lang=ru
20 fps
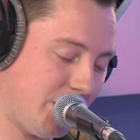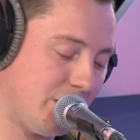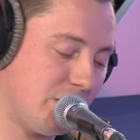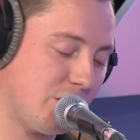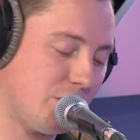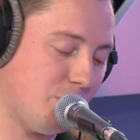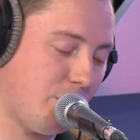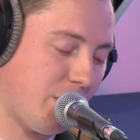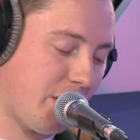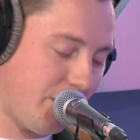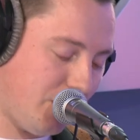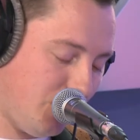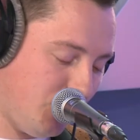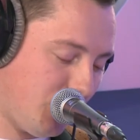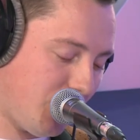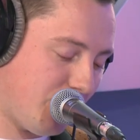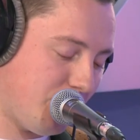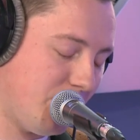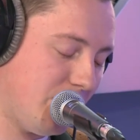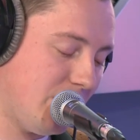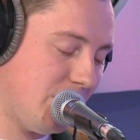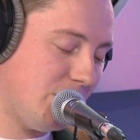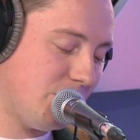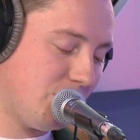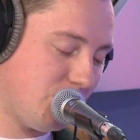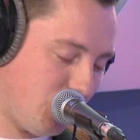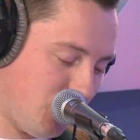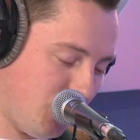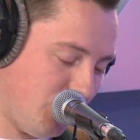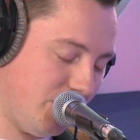с бордюром
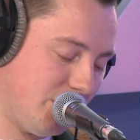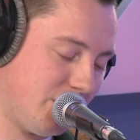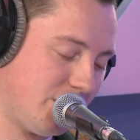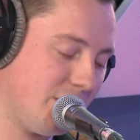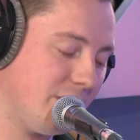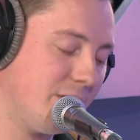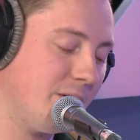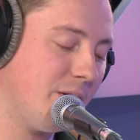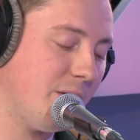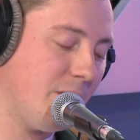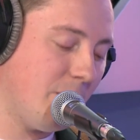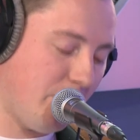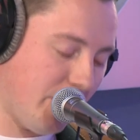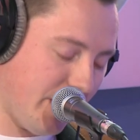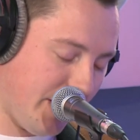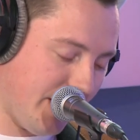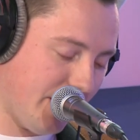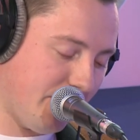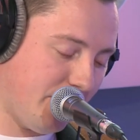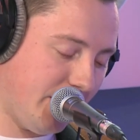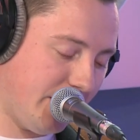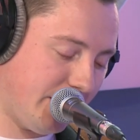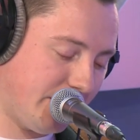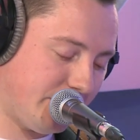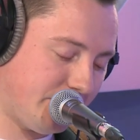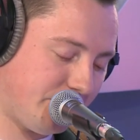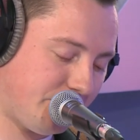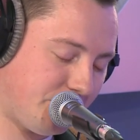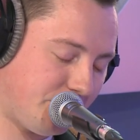сходится поребрик.